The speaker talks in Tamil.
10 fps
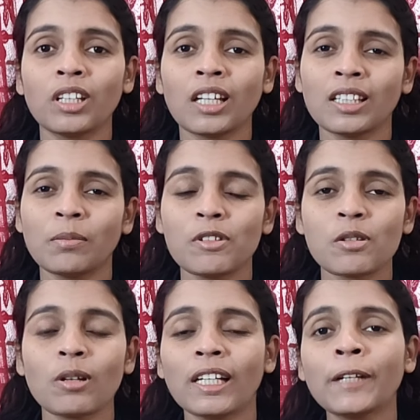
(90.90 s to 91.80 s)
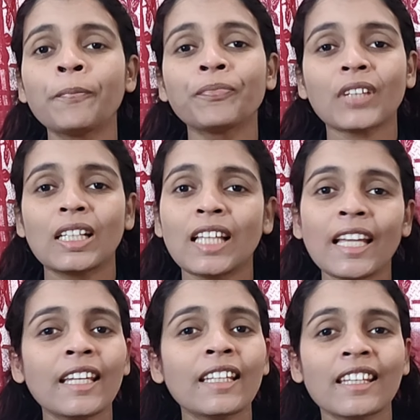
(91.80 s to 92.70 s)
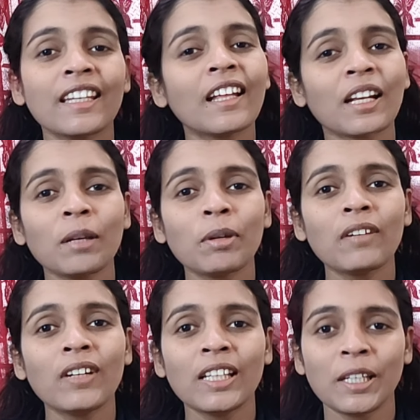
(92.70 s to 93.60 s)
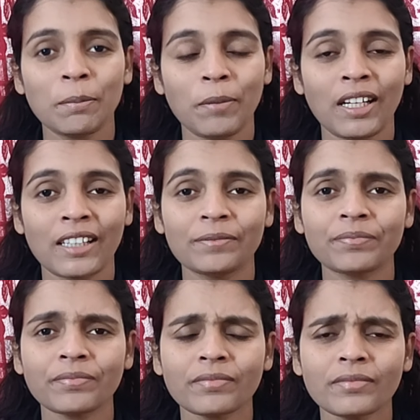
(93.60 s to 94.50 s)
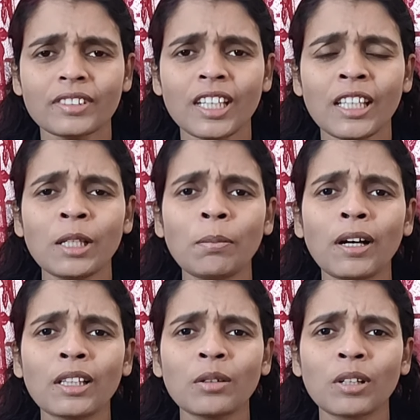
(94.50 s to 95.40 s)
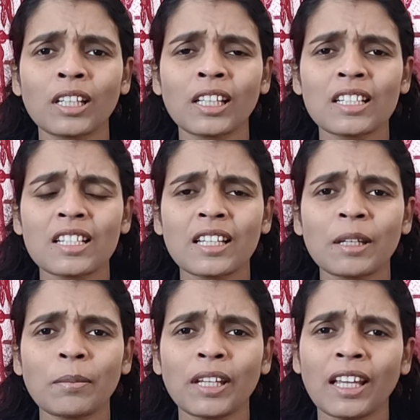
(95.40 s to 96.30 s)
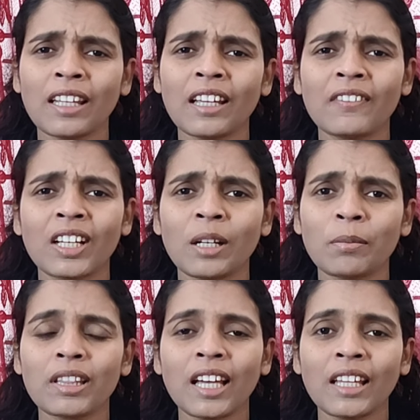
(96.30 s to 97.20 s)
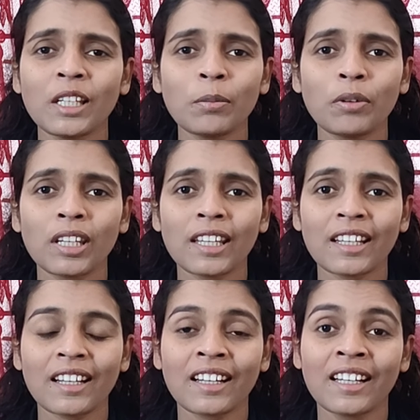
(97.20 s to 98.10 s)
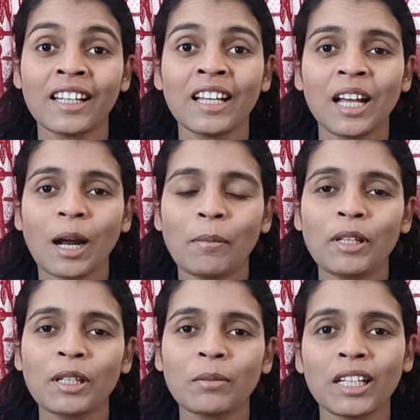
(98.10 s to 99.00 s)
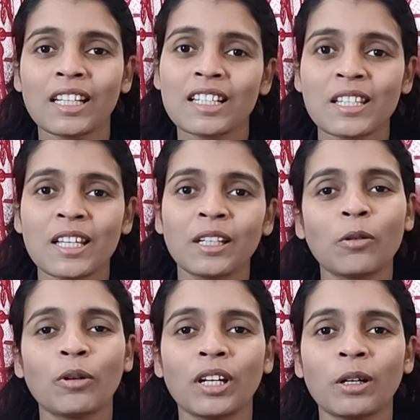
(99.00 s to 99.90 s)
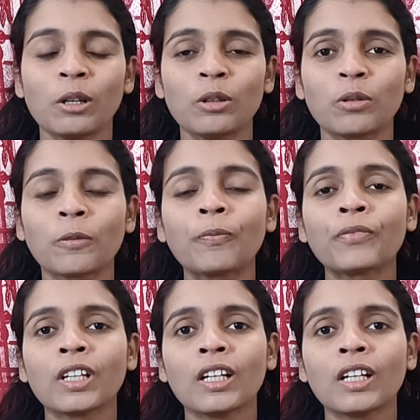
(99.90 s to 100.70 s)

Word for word: முடியாது அப்படின்னு சொல்லிட்டு தயங்கியே நிறைய பேர் வெளியே நிற்பாங்க இதை பார்த்த உடனே கிறிஸ்டியனுக்கு இப்போ ஏ இவங்களை இப்படி தயங்கி போய் நிற்கிறாங்க அப்படிங்கிற மாதிரி கிறிஸ்டியனுக்கு ஒரு எண்ணம் தோணும்